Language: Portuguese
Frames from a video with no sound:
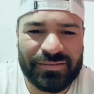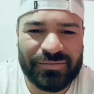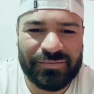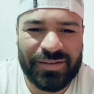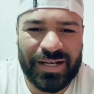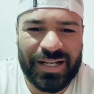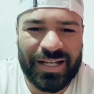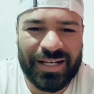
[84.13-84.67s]

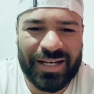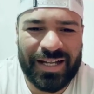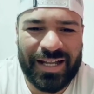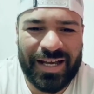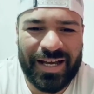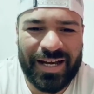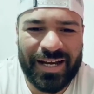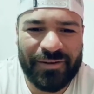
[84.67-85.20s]
Fala
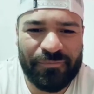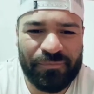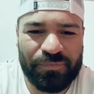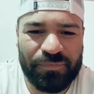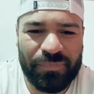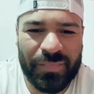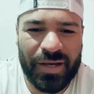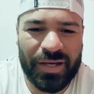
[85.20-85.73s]
galera,
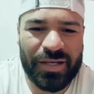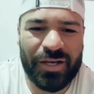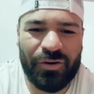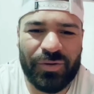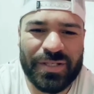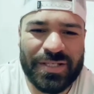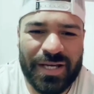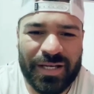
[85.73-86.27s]
aqui é
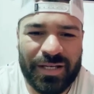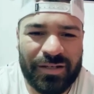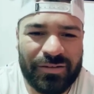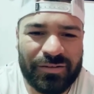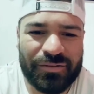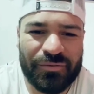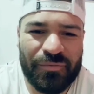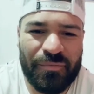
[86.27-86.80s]
o
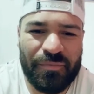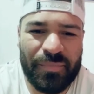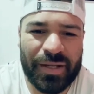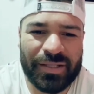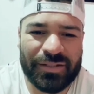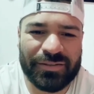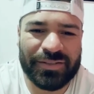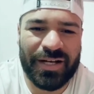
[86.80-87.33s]
ex-zagueiro
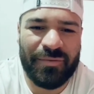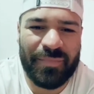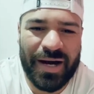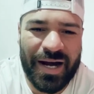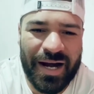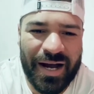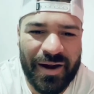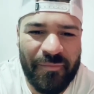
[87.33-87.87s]
Matheus
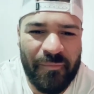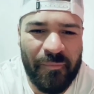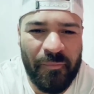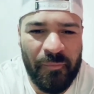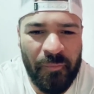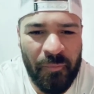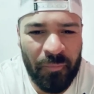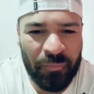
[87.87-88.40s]
Gamarra.
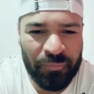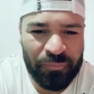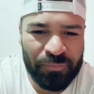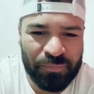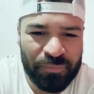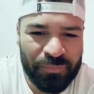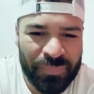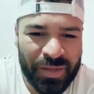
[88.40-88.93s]

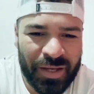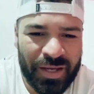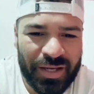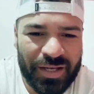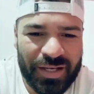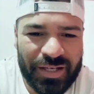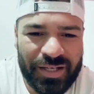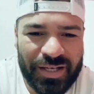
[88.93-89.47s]

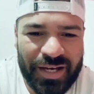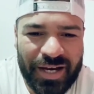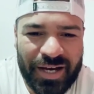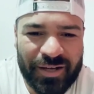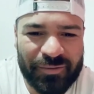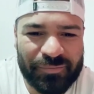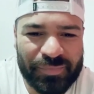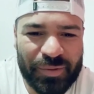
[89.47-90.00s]

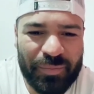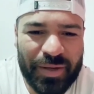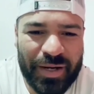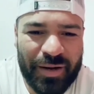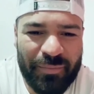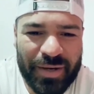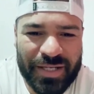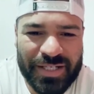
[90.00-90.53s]
Queria
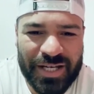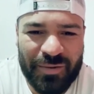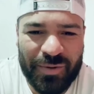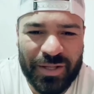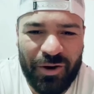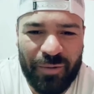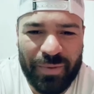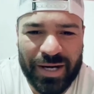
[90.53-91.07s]
primeiramente aí
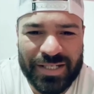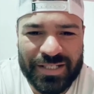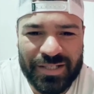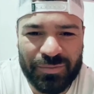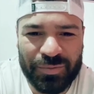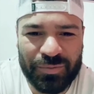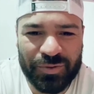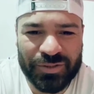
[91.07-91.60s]
mandar um
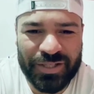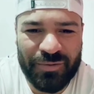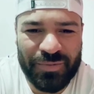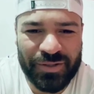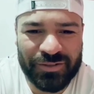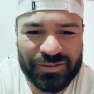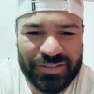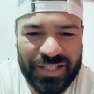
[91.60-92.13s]
abração para meus
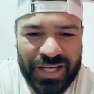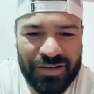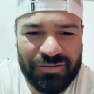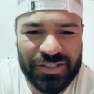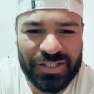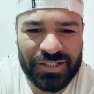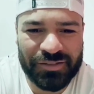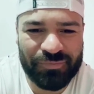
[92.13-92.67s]
amigos
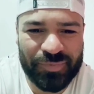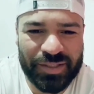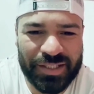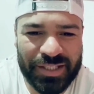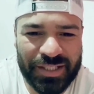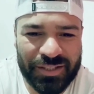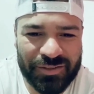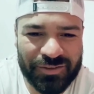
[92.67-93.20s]
David e
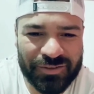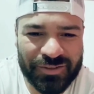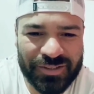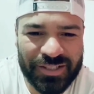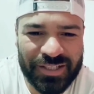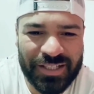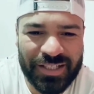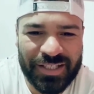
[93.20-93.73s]
Quito,
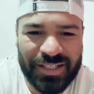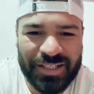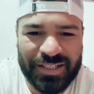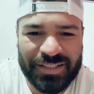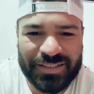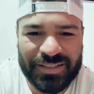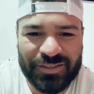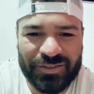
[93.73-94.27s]

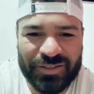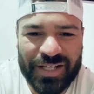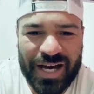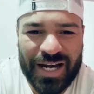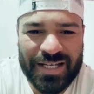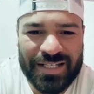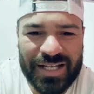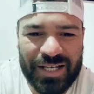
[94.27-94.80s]
que são os
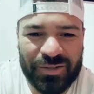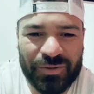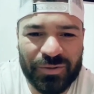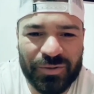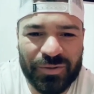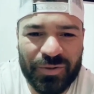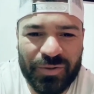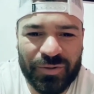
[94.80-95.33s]
caras lá
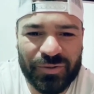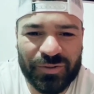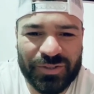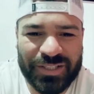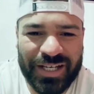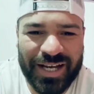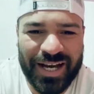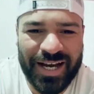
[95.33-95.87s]
do do
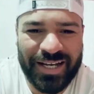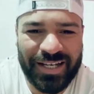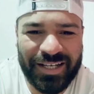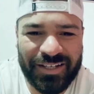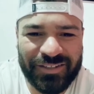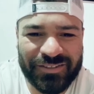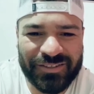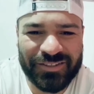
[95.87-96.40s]
Sem
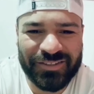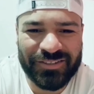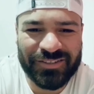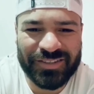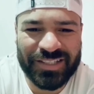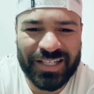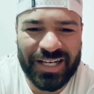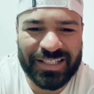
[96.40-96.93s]
Carinho,
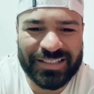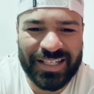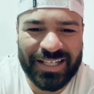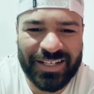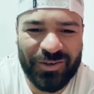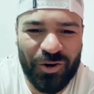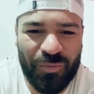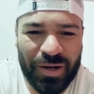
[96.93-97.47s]
os caras aí
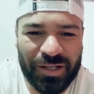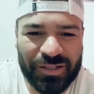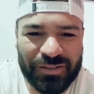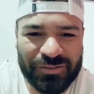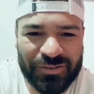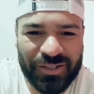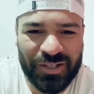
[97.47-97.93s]
que comandam